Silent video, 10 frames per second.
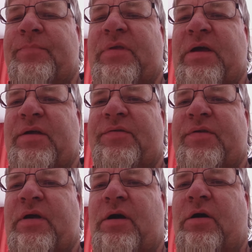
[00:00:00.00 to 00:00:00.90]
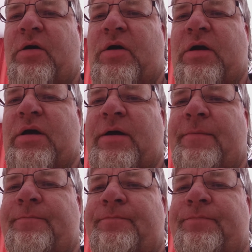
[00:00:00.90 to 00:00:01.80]
dass auch
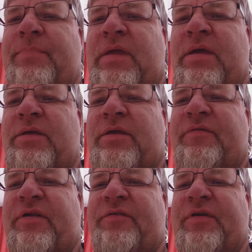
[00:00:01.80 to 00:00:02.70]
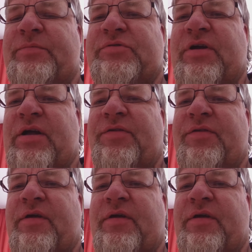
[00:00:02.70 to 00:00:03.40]
ähm, diverse Filmstarts